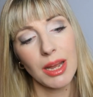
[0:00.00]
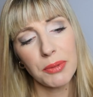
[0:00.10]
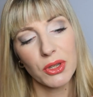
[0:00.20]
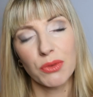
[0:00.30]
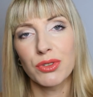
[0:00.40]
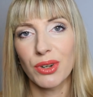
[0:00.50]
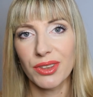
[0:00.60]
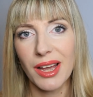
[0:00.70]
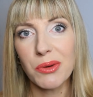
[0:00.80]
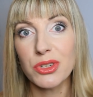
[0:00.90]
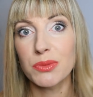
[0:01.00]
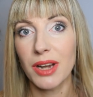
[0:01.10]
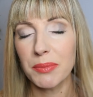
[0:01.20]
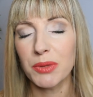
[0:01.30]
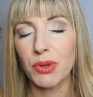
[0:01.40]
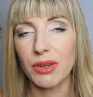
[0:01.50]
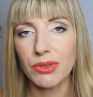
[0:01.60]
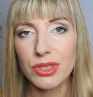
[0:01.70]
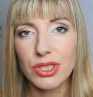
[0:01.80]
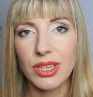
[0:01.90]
lepiej to wyglądało, żeby lepiej moje włosy